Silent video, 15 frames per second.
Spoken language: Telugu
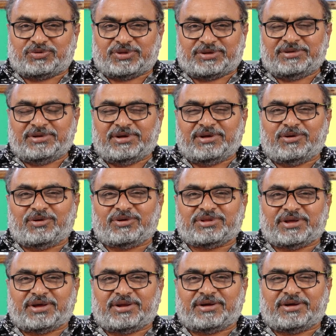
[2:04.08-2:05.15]
ఉంది ఏ రోటి
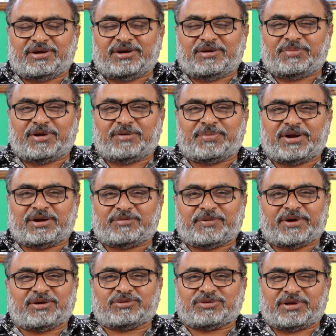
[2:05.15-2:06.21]
దగ్గరికి వెళ్ళినప్పుడు ఆ పాట
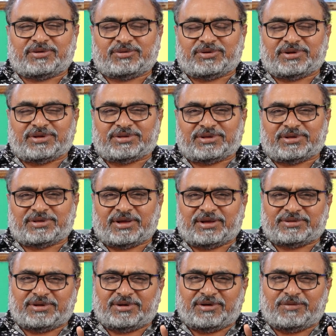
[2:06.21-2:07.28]
పాడుతారు అనేది
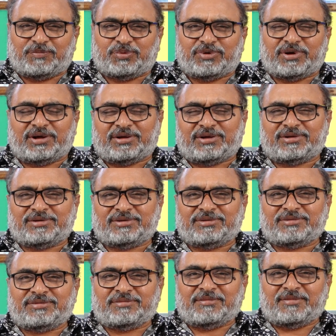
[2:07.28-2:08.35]
దాదాపుగా
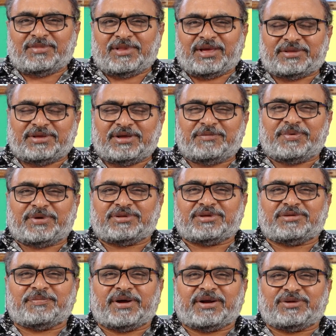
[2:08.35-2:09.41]
అదే
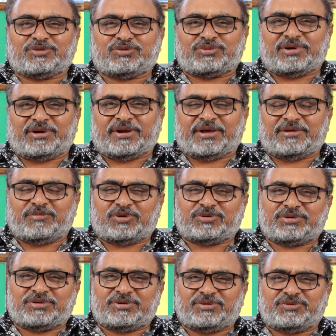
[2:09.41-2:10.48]
పద్ధతి పాటిస్తున్నాడు ఆయన
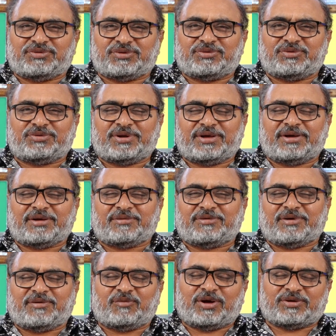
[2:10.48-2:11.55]
మొదటి నుంచి కూడా
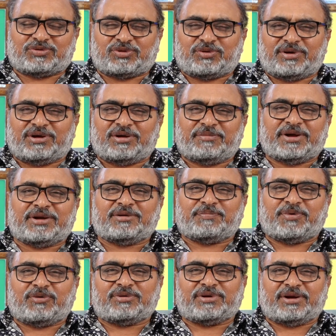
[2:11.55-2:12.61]
వాస్తవంగా బయట
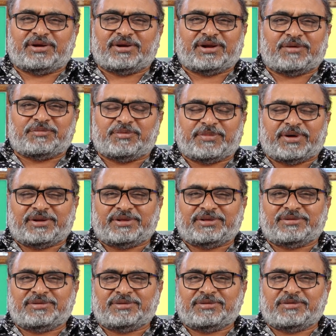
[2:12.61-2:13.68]
పవన్ కళ్యాణ్ అభిమాని
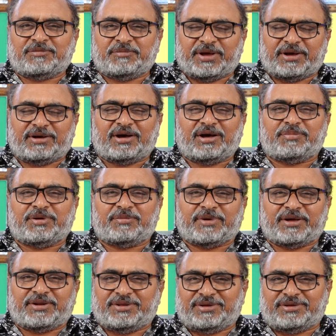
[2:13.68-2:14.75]

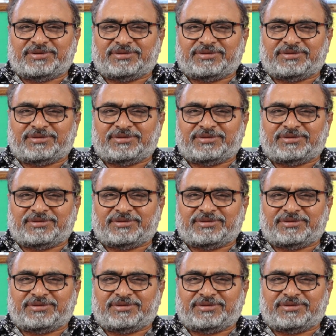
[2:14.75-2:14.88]
మెగాభిమాని